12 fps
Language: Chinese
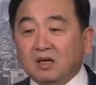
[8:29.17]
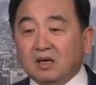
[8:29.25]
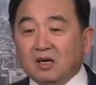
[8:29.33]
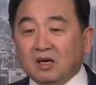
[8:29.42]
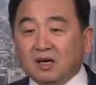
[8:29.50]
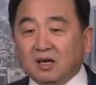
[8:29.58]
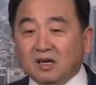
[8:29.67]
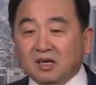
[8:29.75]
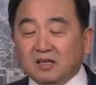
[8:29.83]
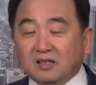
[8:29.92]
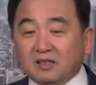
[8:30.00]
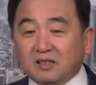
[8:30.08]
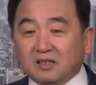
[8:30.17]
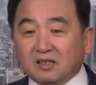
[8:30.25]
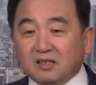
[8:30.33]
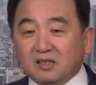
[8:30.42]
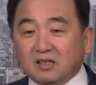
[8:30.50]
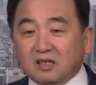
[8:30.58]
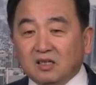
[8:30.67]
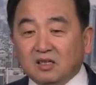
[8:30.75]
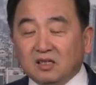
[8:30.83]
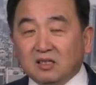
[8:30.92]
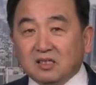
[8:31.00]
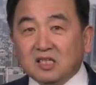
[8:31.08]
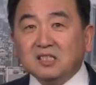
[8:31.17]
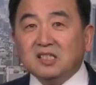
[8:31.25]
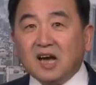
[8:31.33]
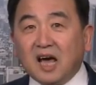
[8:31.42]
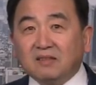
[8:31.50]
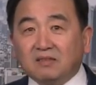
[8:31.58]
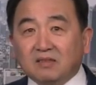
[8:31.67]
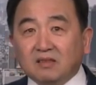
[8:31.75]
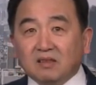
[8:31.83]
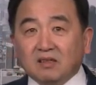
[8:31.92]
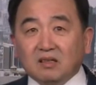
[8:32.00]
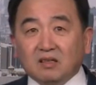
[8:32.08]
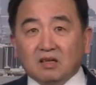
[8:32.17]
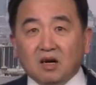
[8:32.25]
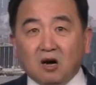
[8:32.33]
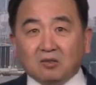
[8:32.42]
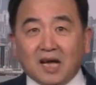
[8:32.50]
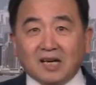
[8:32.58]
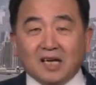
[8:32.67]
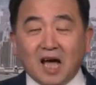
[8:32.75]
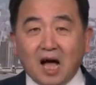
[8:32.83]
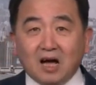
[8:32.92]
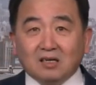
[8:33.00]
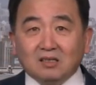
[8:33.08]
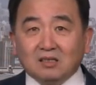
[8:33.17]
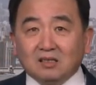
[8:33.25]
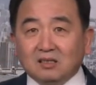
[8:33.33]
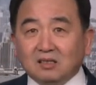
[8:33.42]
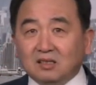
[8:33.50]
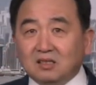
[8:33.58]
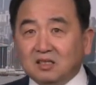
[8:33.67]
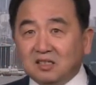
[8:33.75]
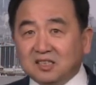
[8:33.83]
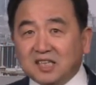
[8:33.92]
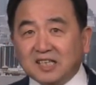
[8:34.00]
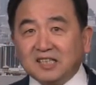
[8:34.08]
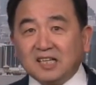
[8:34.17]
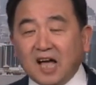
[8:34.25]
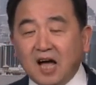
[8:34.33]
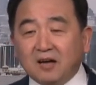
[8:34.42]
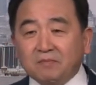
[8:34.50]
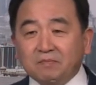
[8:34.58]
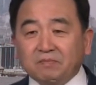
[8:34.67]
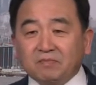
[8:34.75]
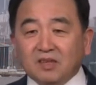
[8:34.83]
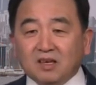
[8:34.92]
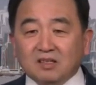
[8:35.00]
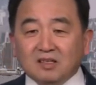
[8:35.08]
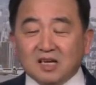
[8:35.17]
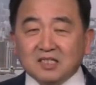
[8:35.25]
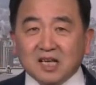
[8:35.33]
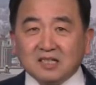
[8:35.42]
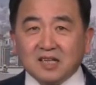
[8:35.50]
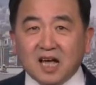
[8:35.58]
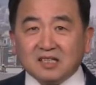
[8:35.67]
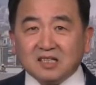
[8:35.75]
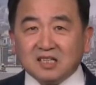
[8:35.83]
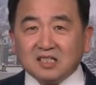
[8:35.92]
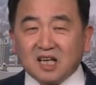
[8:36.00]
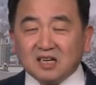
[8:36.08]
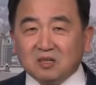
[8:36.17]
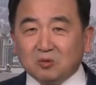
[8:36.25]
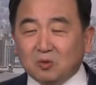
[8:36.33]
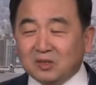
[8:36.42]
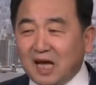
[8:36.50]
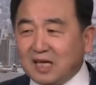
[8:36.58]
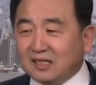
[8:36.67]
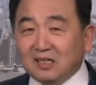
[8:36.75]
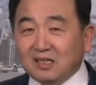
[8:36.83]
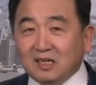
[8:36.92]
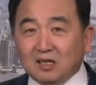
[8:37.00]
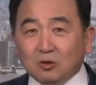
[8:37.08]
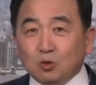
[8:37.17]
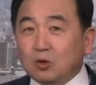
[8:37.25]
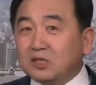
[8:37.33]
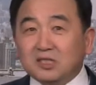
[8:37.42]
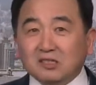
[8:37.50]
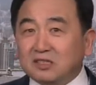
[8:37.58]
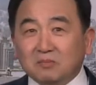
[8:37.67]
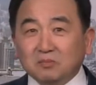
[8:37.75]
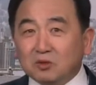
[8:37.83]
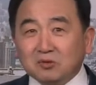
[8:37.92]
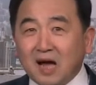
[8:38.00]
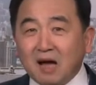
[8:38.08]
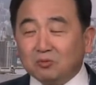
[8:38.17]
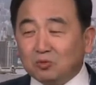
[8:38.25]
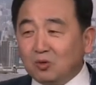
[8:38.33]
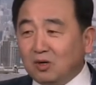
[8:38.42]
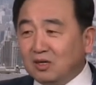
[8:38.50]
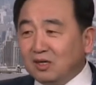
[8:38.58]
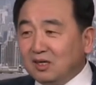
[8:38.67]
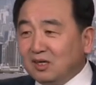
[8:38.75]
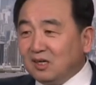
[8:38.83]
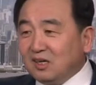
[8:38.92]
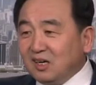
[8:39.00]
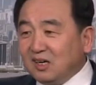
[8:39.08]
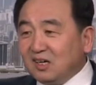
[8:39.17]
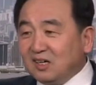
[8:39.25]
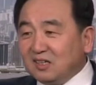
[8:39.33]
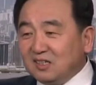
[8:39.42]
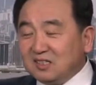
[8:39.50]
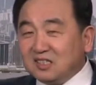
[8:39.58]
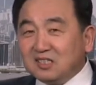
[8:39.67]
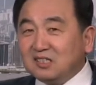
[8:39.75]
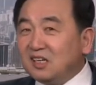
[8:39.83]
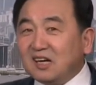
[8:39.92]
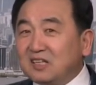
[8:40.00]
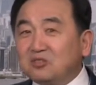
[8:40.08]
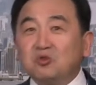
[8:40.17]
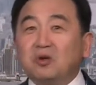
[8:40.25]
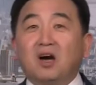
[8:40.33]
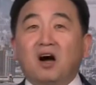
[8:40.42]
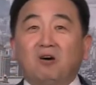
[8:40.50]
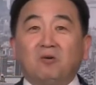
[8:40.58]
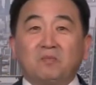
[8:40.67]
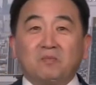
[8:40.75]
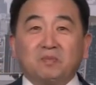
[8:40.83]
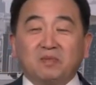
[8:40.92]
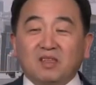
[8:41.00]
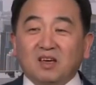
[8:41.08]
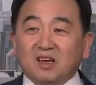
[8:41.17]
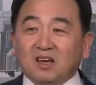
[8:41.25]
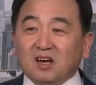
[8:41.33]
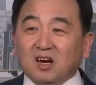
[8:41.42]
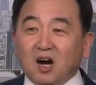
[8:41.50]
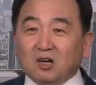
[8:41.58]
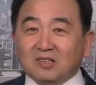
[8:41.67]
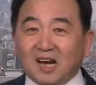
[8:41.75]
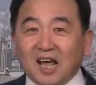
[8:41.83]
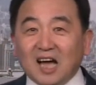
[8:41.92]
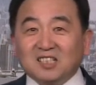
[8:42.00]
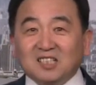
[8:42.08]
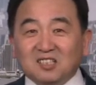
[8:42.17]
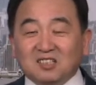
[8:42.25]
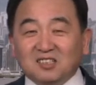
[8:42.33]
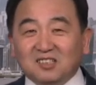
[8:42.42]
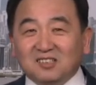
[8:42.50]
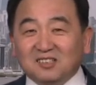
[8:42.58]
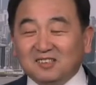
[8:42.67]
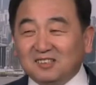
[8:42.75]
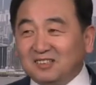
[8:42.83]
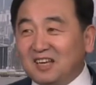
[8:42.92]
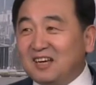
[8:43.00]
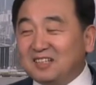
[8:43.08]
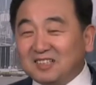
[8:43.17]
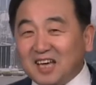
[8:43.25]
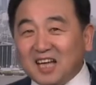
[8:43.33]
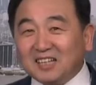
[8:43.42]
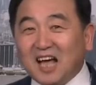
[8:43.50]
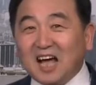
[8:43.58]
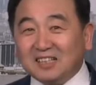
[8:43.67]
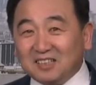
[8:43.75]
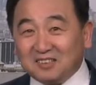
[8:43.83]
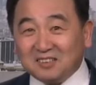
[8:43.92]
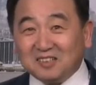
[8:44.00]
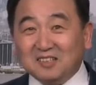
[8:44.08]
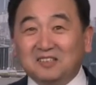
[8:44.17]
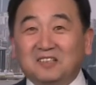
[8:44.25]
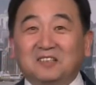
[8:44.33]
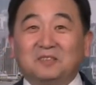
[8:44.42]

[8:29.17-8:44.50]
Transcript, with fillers: 呃，新西兰、澳大利亚和加拿大。那现在这三个国家呢，国情什么都差不多。 呃，新西兰最好，澳大利亚次之，加拿大呢是跟着。